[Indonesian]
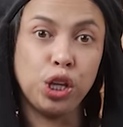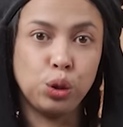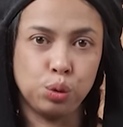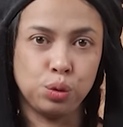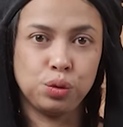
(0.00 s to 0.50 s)

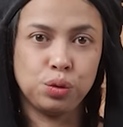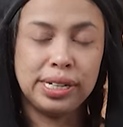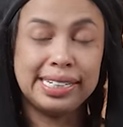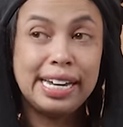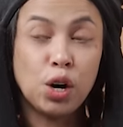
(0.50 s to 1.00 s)
itu.
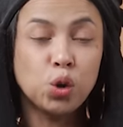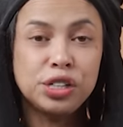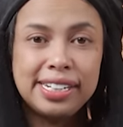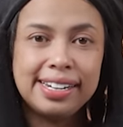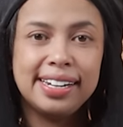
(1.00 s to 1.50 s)
Si
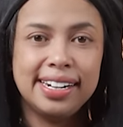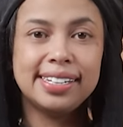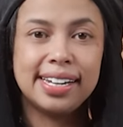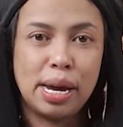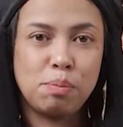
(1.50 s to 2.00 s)
Rosie ini
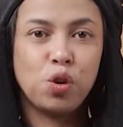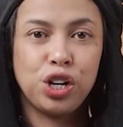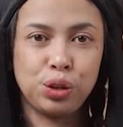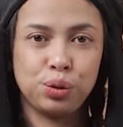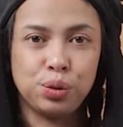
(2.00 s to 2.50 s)
sekepo
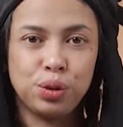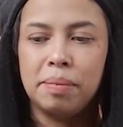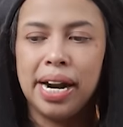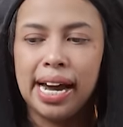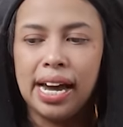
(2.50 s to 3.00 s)
itu.
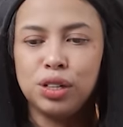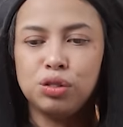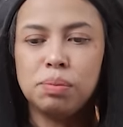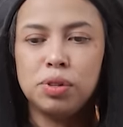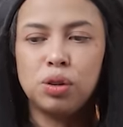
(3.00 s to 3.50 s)
Mereka itu
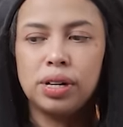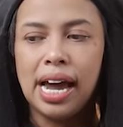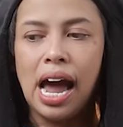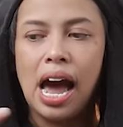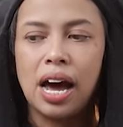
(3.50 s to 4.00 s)

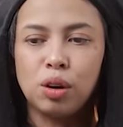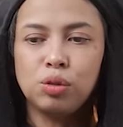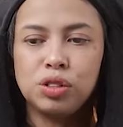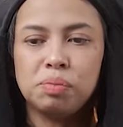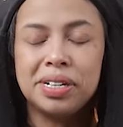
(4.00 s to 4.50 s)
sebetulnya
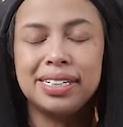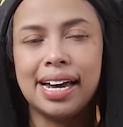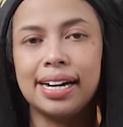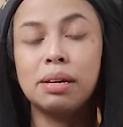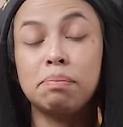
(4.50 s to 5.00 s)
harus
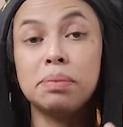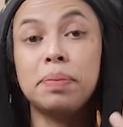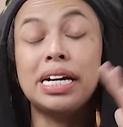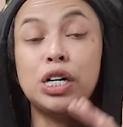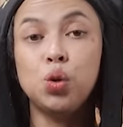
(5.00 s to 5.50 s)
mencari tempat
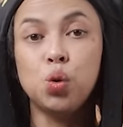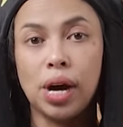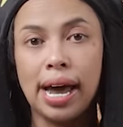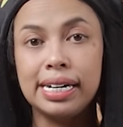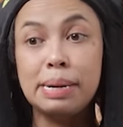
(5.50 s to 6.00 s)

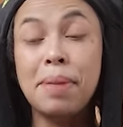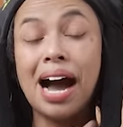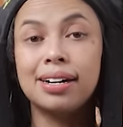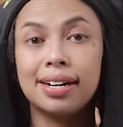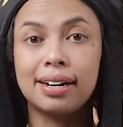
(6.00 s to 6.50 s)
perlindungan di
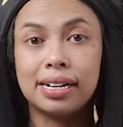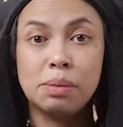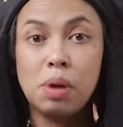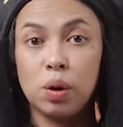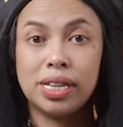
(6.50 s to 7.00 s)
bunker di
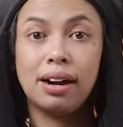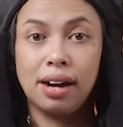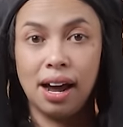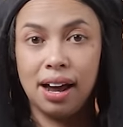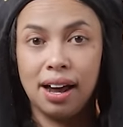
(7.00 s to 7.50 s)
bawah tanah